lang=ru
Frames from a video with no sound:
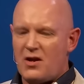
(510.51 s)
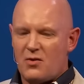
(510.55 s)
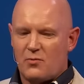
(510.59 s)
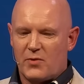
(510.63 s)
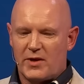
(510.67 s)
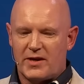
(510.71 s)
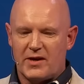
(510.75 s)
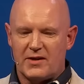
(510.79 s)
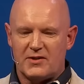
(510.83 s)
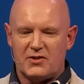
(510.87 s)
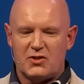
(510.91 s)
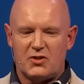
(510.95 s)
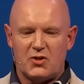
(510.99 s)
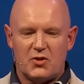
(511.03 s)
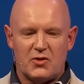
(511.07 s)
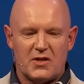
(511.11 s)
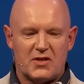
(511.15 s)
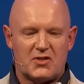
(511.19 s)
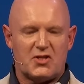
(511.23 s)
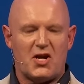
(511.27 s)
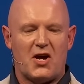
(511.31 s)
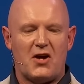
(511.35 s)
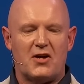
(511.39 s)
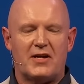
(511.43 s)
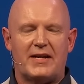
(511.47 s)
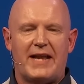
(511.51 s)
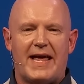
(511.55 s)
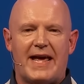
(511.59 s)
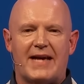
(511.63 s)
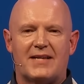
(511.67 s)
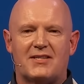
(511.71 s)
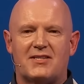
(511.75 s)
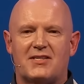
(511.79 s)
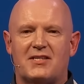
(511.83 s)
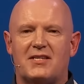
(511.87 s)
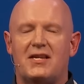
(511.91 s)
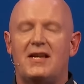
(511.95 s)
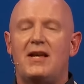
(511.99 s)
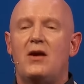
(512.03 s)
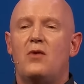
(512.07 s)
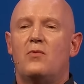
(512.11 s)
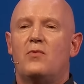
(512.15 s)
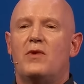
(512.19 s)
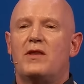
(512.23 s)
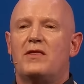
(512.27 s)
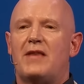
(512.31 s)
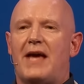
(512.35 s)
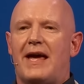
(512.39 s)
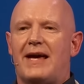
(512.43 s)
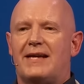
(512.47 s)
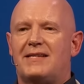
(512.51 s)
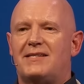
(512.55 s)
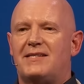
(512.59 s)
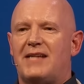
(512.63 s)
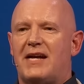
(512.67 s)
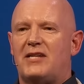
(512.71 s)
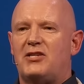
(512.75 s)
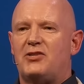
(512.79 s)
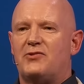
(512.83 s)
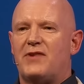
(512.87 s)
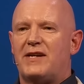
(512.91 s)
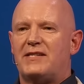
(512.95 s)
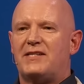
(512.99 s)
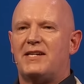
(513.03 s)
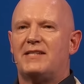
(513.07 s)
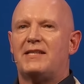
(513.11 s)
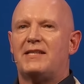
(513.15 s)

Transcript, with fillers: Теперь разомнем язык резким